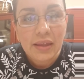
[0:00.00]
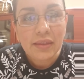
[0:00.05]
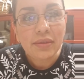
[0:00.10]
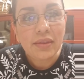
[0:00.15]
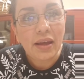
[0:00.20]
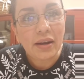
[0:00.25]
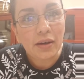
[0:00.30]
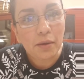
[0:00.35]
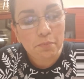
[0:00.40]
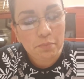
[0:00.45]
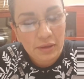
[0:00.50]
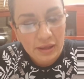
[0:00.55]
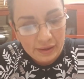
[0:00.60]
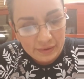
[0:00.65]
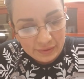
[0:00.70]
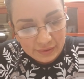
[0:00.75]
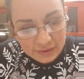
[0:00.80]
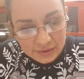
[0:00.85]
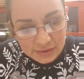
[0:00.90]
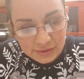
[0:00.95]
te
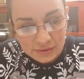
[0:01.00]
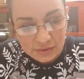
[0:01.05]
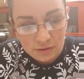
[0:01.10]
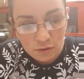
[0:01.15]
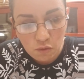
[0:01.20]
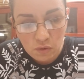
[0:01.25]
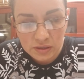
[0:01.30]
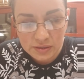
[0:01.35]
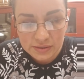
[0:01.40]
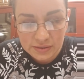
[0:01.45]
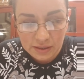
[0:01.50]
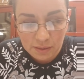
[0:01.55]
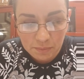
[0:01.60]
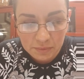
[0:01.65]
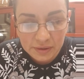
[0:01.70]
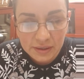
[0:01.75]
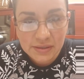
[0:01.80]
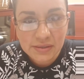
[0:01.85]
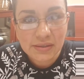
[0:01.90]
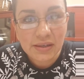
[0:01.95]
arrepientes, lo
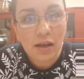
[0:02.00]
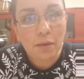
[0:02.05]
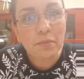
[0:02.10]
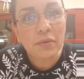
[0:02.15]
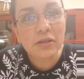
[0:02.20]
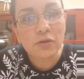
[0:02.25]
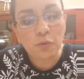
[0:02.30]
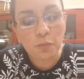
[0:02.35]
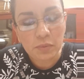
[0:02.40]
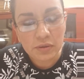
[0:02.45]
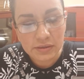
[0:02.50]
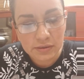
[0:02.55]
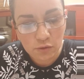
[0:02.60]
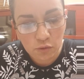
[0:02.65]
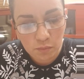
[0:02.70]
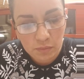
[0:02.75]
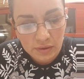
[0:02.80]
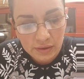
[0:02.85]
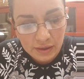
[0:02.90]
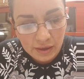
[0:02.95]
aceptas, cambias tu,
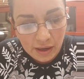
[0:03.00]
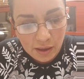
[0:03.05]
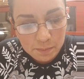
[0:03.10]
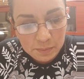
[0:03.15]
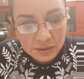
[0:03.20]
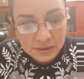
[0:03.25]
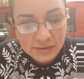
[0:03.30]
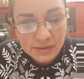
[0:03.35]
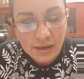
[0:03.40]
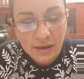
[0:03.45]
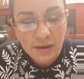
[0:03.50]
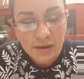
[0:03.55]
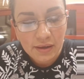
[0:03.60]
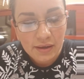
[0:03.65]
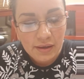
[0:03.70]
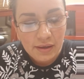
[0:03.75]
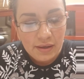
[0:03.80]
manera de pensar.